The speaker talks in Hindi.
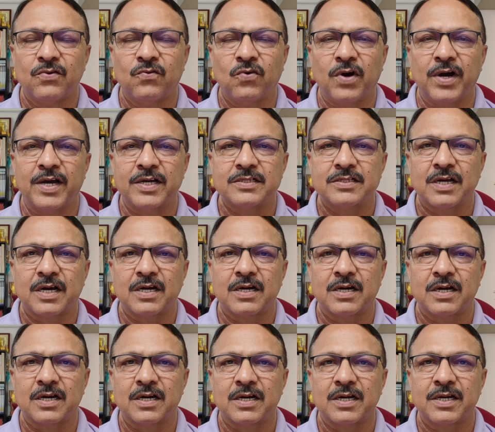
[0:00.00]
वो ऐसा
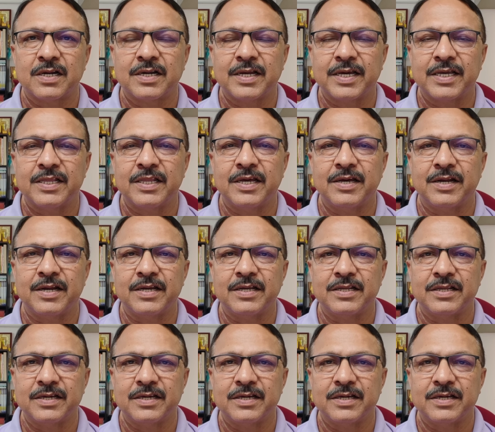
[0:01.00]
करने नहीं दे रही